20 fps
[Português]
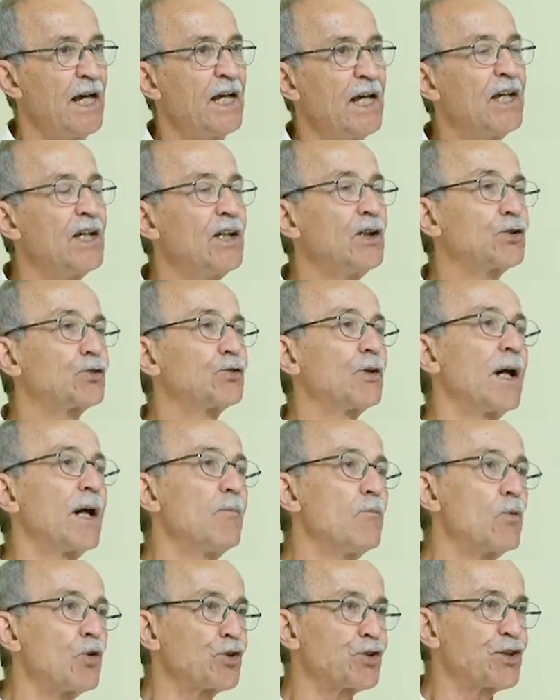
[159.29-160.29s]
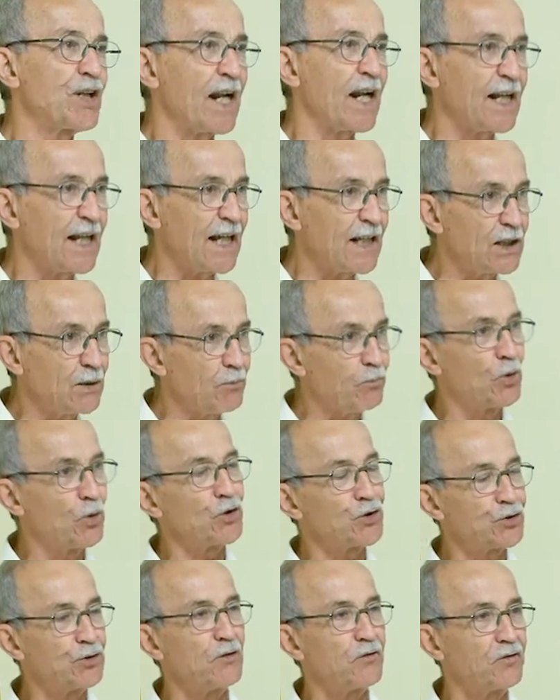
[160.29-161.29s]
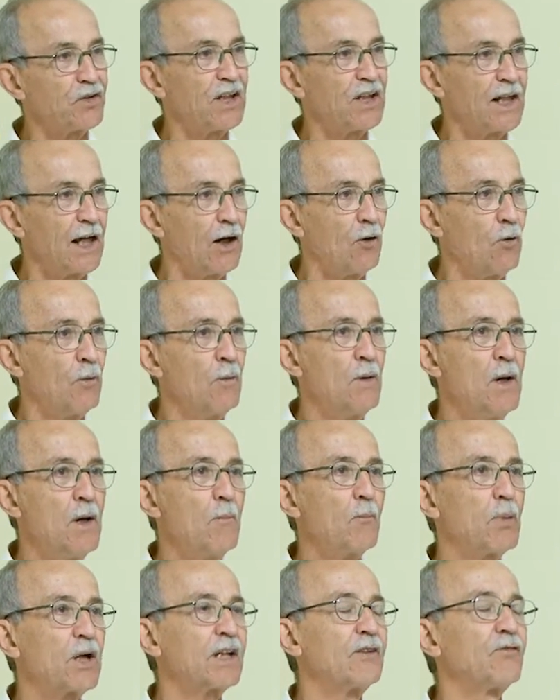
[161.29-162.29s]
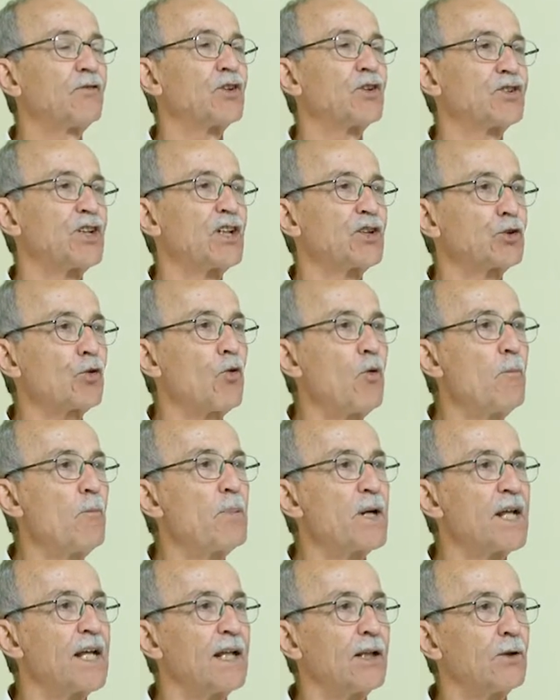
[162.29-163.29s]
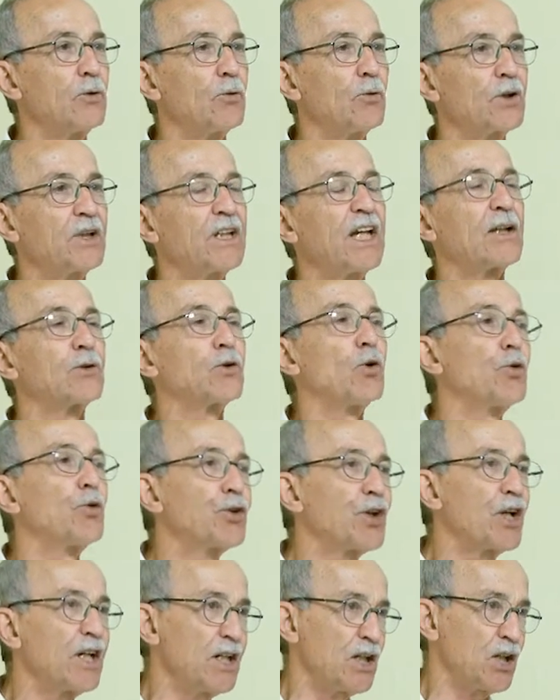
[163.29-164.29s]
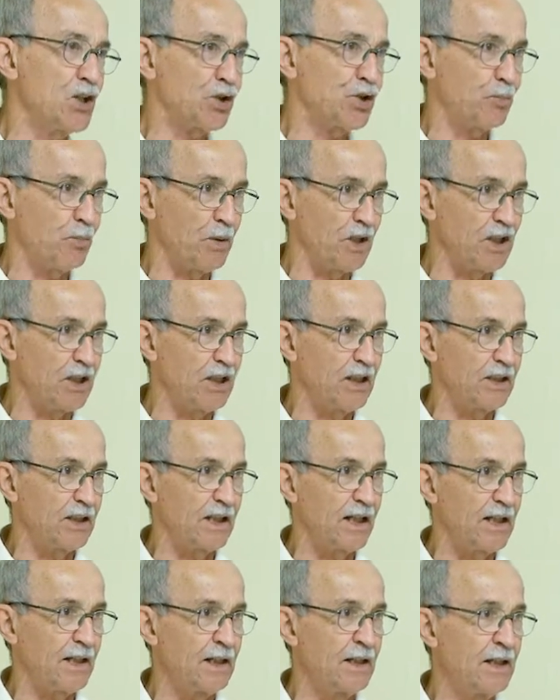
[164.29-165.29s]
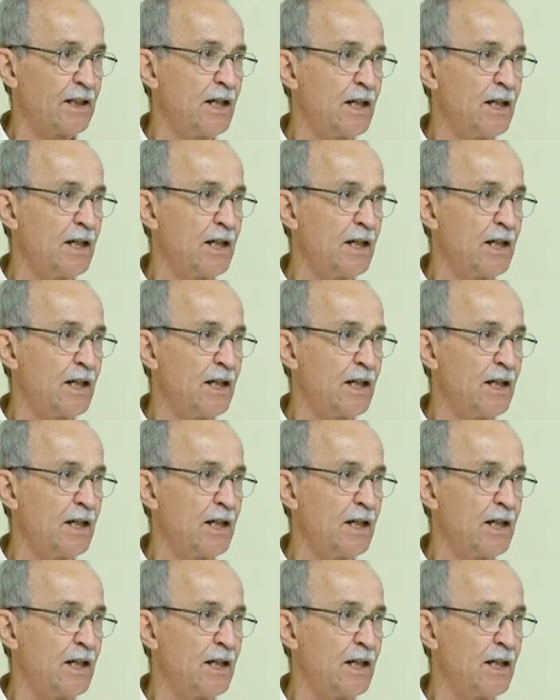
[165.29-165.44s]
E isso aí mostrará depois no final, para que vocês compreendam que a doutrina espírita,